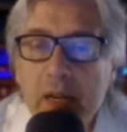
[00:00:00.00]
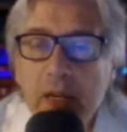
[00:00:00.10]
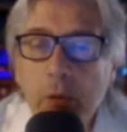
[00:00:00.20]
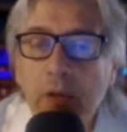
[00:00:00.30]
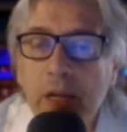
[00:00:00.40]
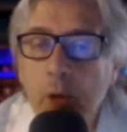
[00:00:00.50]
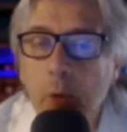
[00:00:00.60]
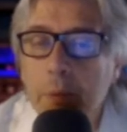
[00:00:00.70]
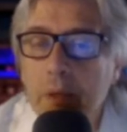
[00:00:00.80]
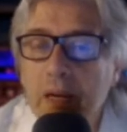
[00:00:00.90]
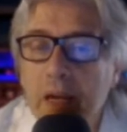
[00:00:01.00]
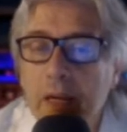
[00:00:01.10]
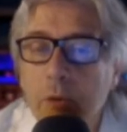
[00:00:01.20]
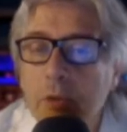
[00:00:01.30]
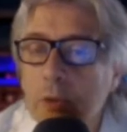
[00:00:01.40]
non erano più in
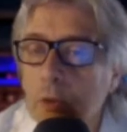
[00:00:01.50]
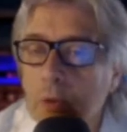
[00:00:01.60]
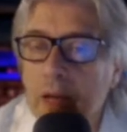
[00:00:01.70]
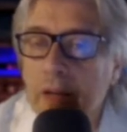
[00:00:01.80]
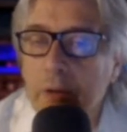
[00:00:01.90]
grado di tornare